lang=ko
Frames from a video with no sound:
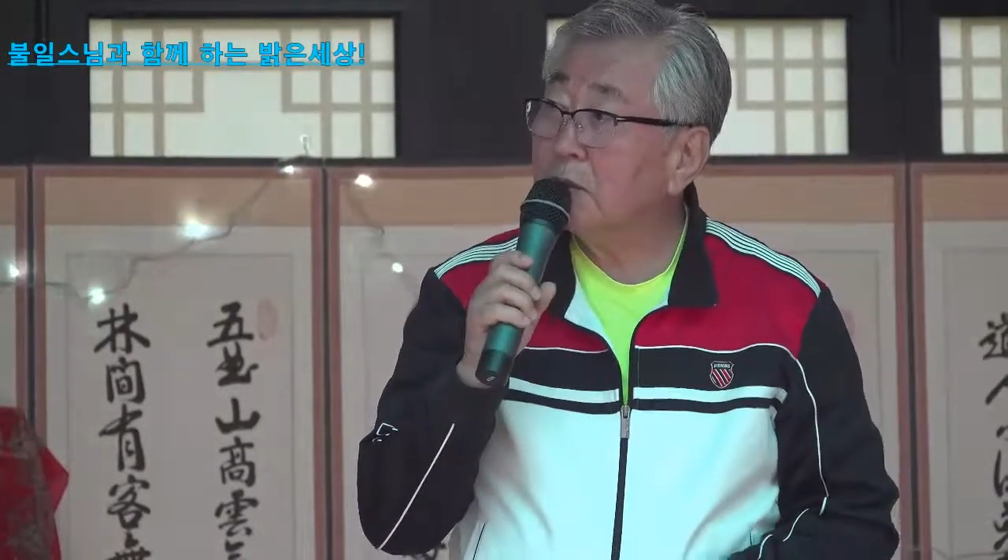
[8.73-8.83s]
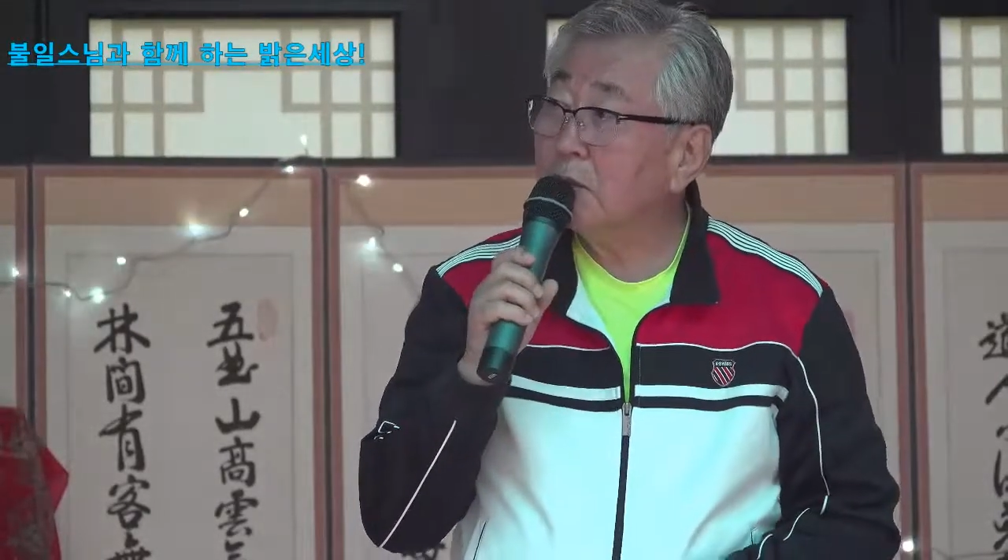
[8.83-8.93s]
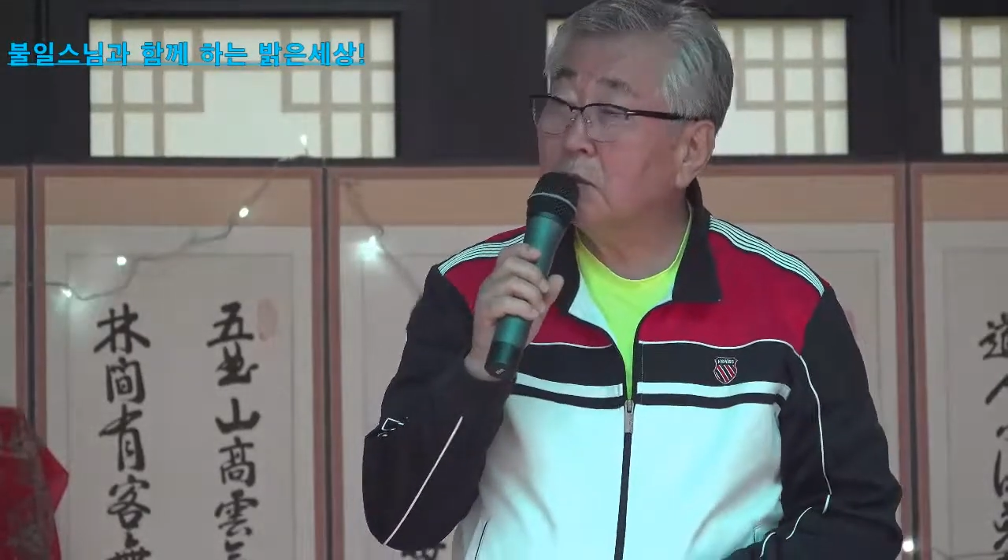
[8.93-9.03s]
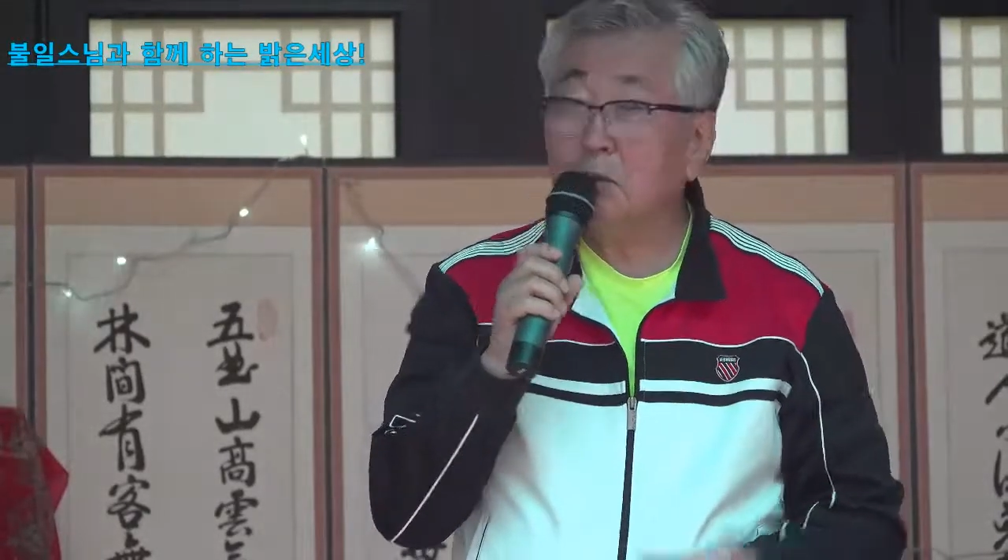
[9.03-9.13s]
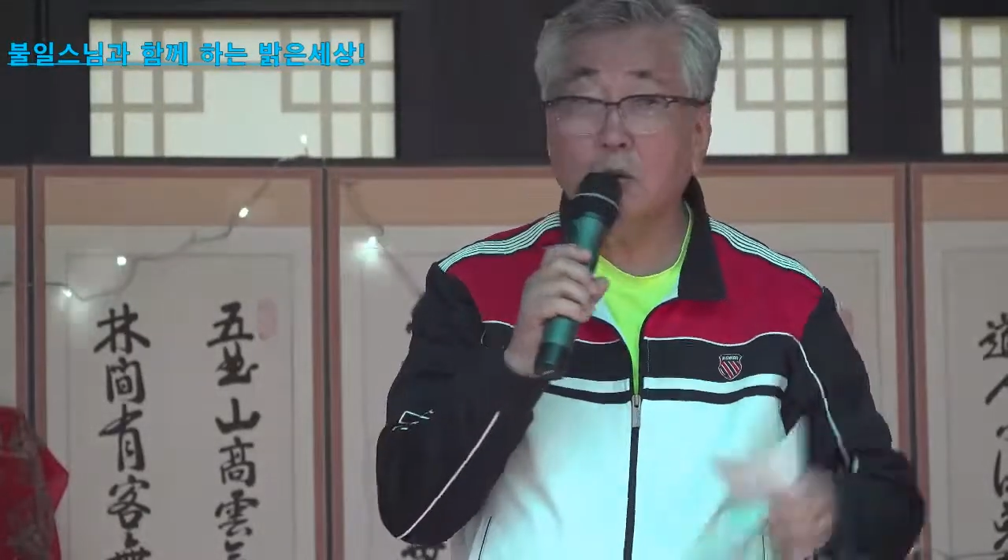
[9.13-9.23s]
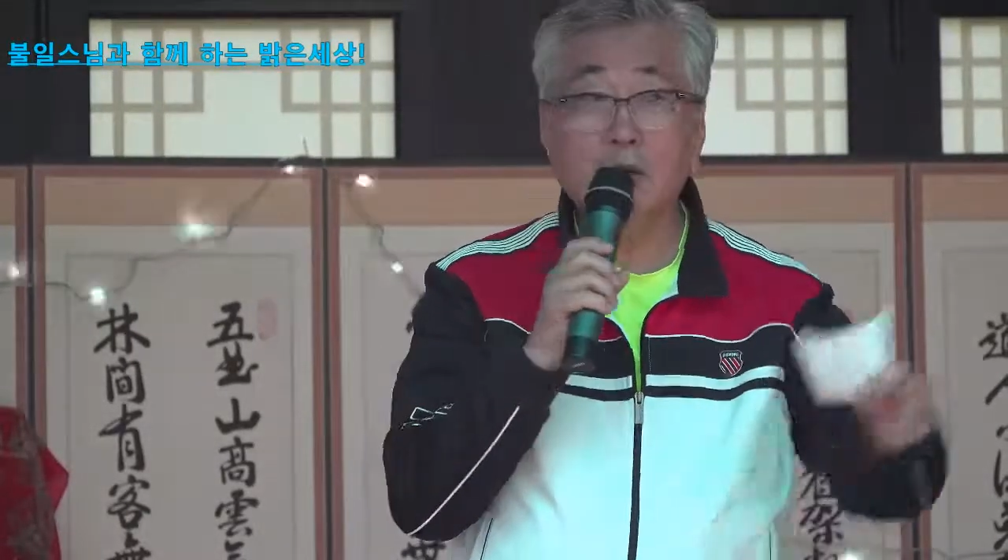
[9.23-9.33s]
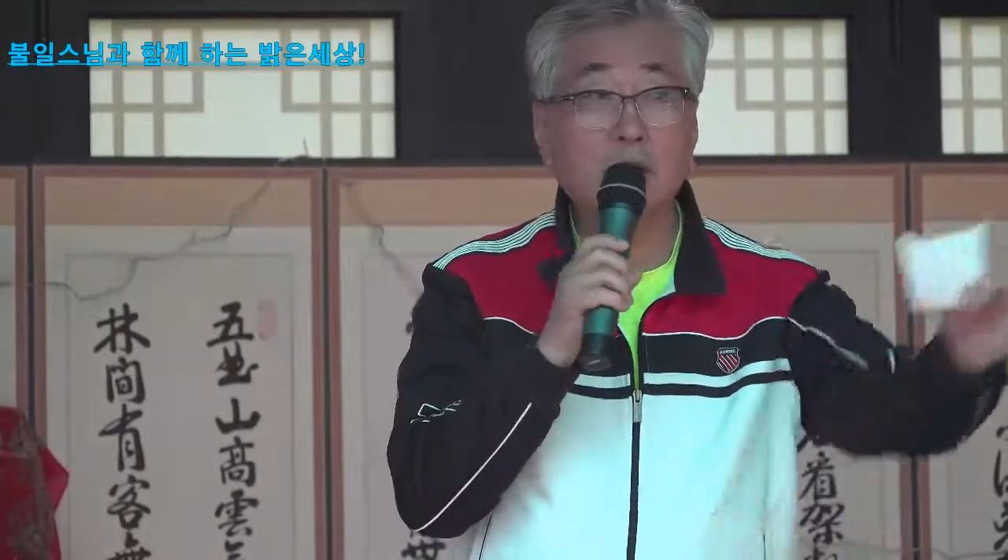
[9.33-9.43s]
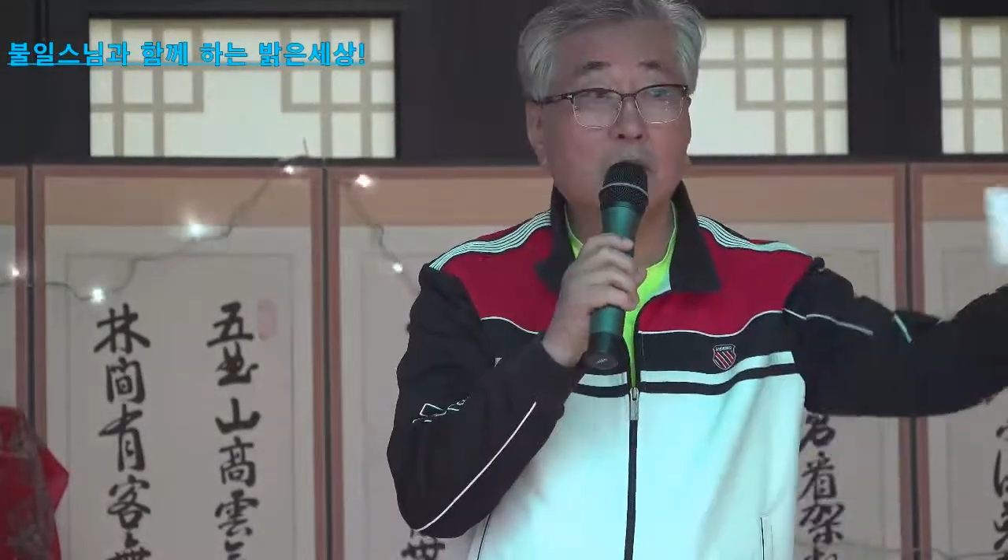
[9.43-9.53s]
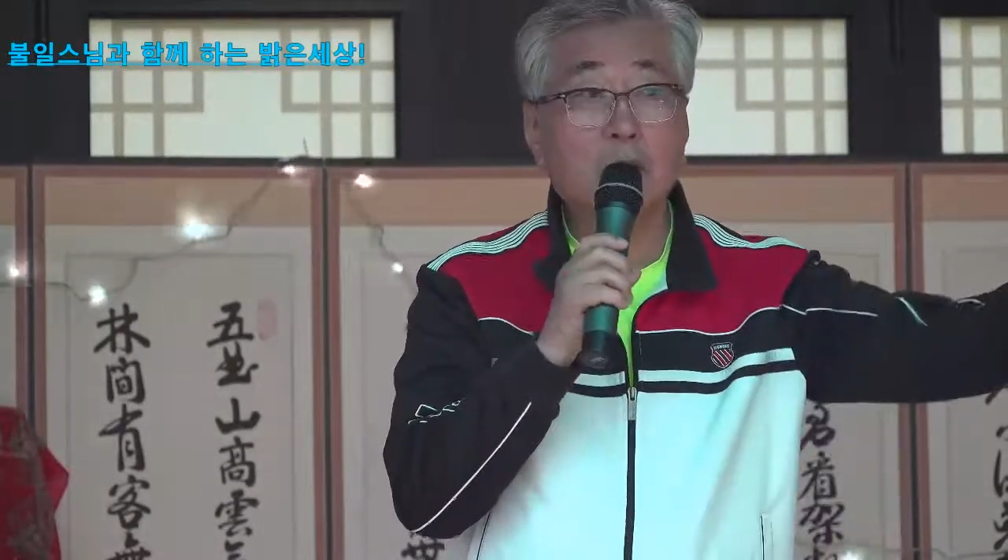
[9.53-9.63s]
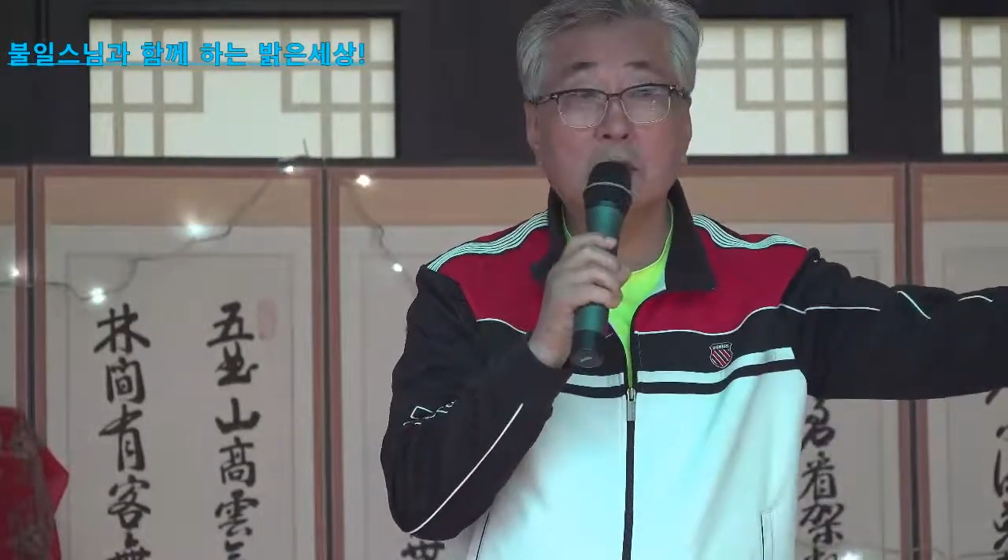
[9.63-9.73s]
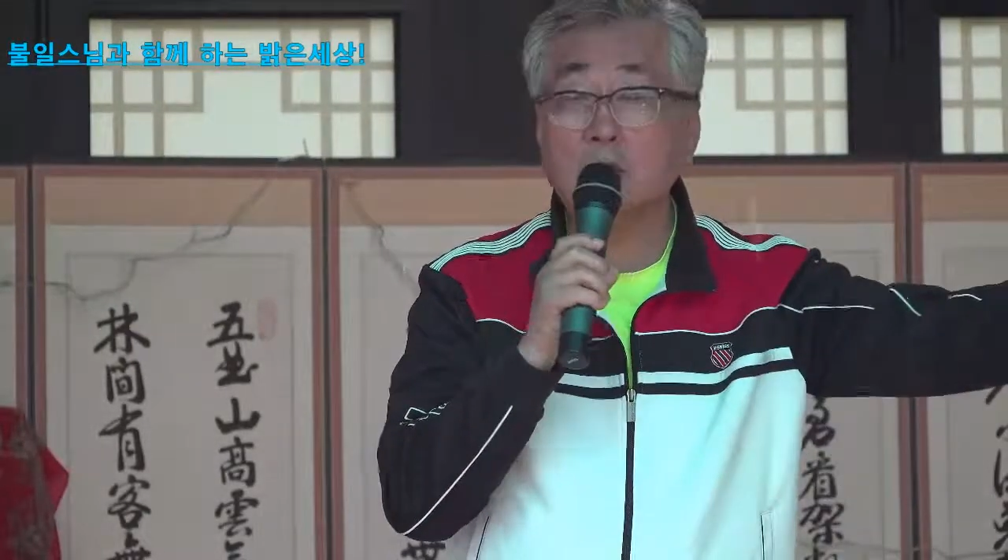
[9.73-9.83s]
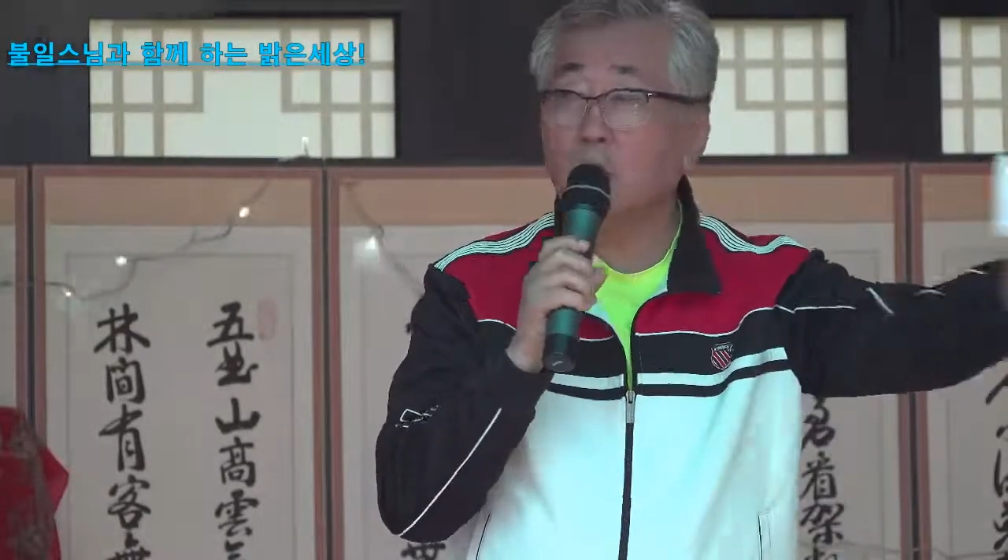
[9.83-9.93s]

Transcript: 드시고 오늘 여기